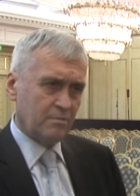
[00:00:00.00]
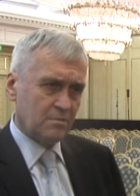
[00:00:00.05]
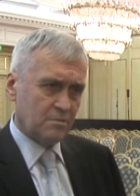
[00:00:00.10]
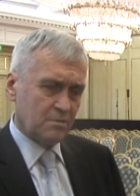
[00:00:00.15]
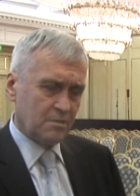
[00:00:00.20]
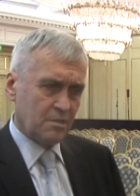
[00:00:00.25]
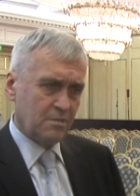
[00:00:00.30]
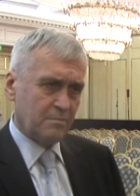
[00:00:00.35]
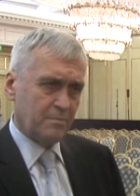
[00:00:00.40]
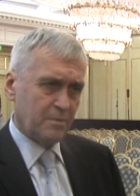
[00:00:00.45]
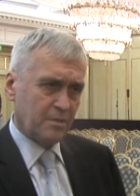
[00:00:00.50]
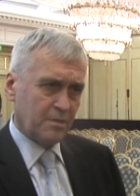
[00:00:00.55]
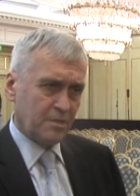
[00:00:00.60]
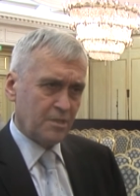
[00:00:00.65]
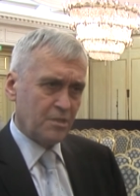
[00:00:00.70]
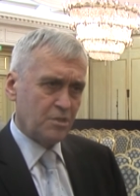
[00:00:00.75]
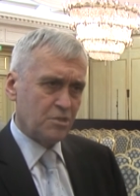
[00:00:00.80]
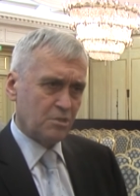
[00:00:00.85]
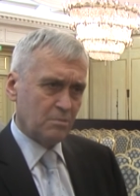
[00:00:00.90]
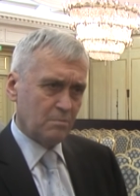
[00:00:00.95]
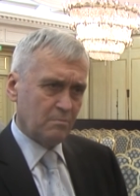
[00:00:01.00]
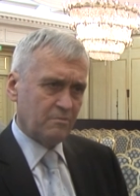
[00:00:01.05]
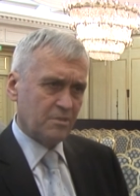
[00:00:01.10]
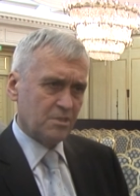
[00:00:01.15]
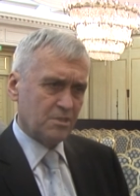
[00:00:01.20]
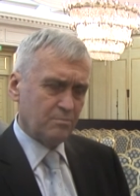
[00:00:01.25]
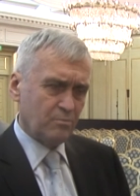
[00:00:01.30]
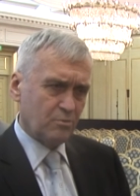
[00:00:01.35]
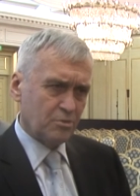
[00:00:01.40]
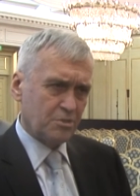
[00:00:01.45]
с этими ограниченными
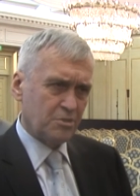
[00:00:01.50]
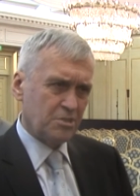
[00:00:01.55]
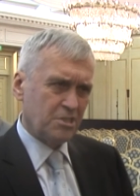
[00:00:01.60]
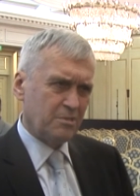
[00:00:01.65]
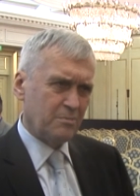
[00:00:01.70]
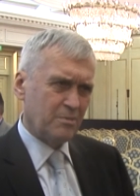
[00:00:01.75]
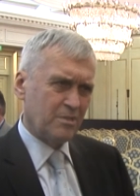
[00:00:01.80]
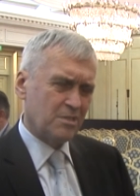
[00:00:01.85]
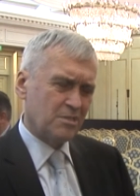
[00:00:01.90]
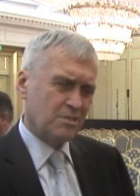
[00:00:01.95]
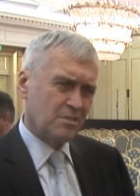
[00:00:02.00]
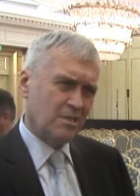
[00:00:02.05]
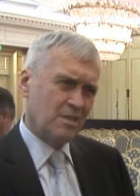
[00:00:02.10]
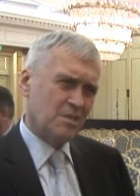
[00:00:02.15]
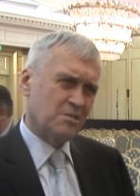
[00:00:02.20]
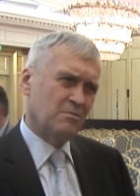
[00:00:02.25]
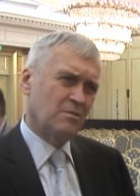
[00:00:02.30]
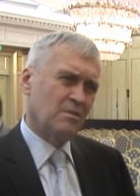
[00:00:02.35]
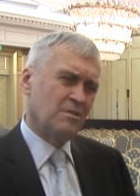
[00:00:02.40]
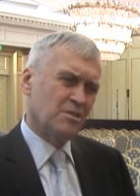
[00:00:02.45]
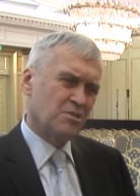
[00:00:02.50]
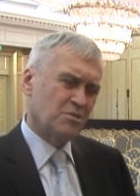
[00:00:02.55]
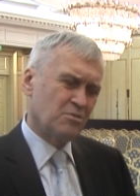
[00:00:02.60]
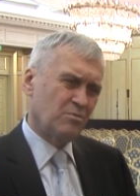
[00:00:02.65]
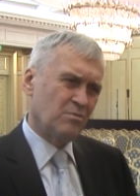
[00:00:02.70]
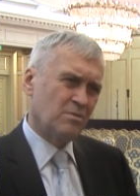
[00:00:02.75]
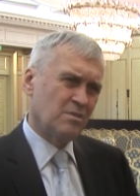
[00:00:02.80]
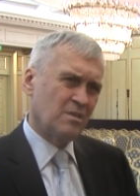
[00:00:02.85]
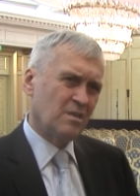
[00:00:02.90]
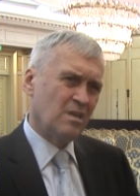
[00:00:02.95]
возможностями рассказывал,
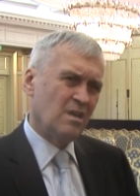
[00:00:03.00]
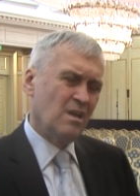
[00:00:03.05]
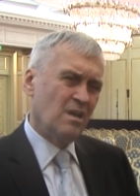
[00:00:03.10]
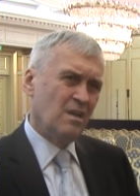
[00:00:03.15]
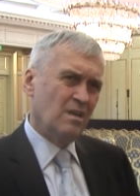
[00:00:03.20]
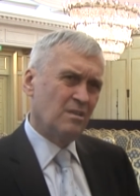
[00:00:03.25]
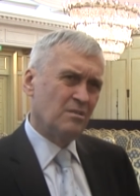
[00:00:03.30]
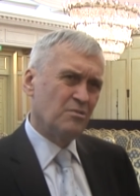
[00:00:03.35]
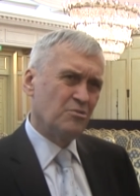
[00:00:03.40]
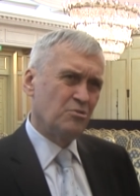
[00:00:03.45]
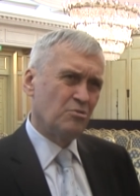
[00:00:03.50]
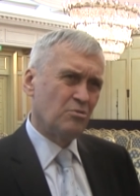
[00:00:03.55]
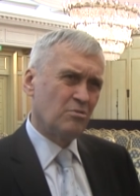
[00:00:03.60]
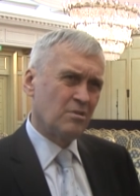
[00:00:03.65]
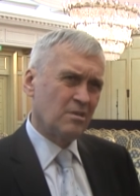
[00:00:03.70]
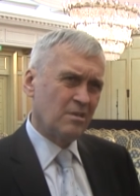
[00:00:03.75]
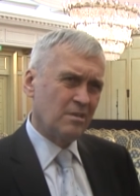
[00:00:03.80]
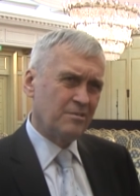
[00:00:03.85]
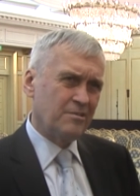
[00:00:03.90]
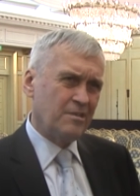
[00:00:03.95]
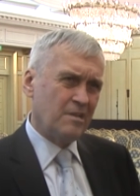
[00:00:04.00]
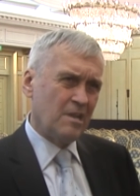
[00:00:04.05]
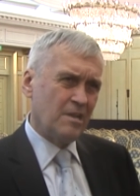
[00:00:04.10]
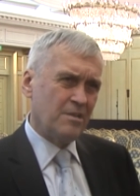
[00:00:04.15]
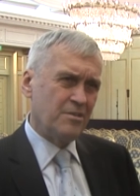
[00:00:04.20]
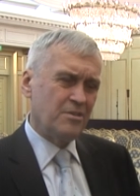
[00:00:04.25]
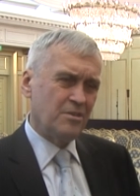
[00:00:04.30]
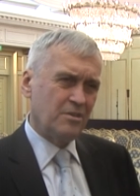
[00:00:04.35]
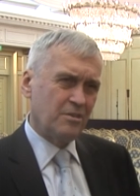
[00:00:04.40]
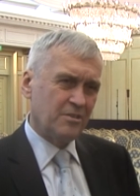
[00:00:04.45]
насколько дорого для
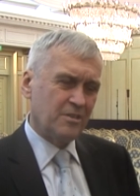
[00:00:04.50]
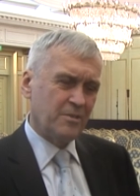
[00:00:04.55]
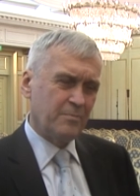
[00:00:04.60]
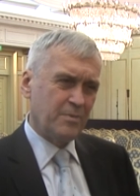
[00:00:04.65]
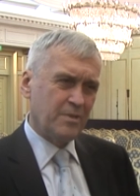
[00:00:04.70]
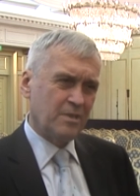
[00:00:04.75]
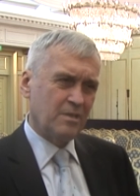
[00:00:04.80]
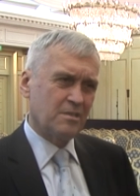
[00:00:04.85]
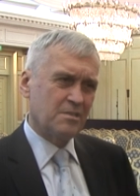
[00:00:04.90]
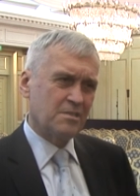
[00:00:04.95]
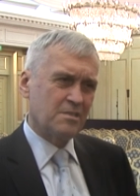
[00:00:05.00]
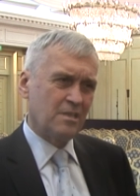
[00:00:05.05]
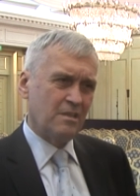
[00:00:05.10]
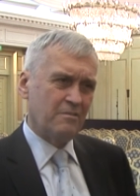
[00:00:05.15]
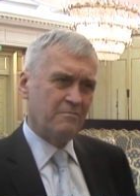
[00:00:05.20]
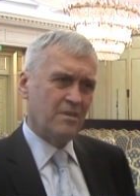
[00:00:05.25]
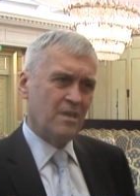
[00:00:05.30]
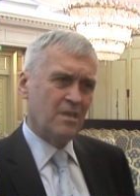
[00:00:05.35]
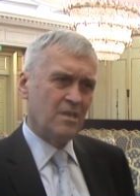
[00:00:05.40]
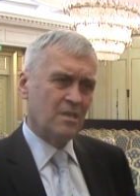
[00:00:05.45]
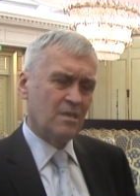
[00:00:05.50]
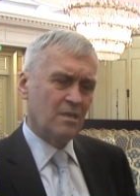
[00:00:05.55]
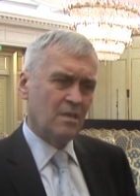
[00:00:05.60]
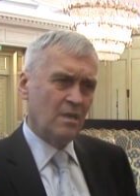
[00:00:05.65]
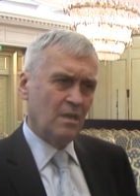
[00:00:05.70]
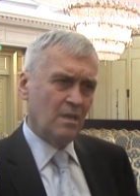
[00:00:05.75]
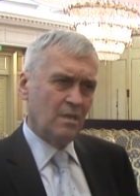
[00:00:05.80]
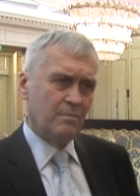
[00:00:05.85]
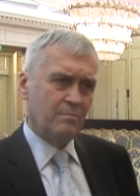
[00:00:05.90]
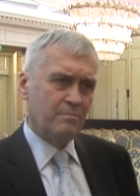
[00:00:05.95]
них это прикосновение
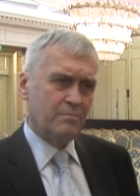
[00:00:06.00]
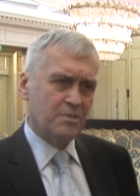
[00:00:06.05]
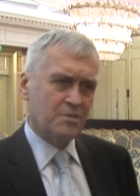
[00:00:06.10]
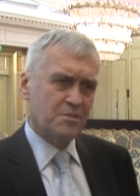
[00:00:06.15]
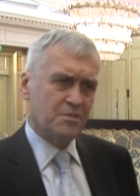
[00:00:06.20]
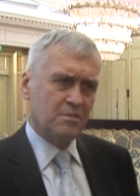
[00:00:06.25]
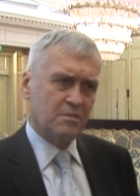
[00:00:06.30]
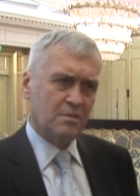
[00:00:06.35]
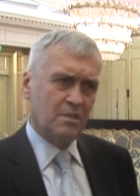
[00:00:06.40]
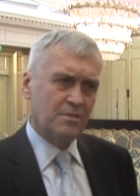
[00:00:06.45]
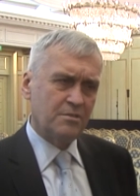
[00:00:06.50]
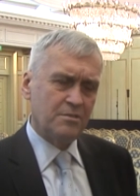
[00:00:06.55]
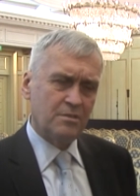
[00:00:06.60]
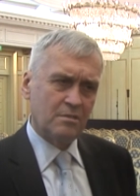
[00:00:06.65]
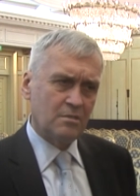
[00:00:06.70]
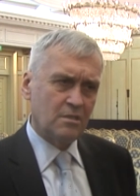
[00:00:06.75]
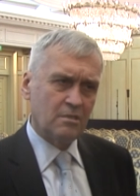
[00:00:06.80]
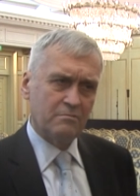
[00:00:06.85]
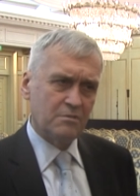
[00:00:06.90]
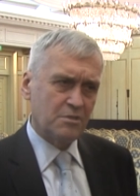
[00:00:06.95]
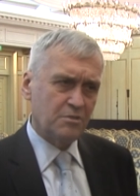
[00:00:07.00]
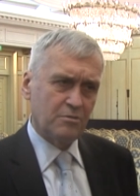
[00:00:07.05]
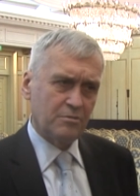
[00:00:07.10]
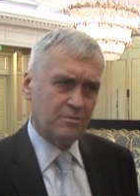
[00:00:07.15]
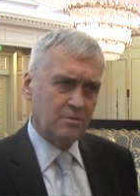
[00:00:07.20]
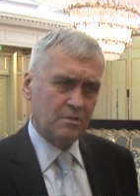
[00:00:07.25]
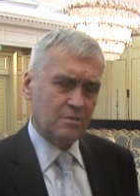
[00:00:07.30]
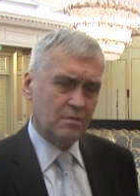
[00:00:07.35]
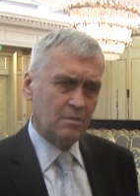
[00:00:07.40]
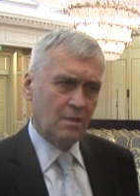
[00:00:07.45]
без каких-то
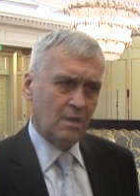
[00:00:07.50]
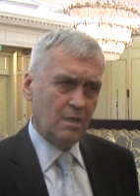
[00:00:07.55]
высоких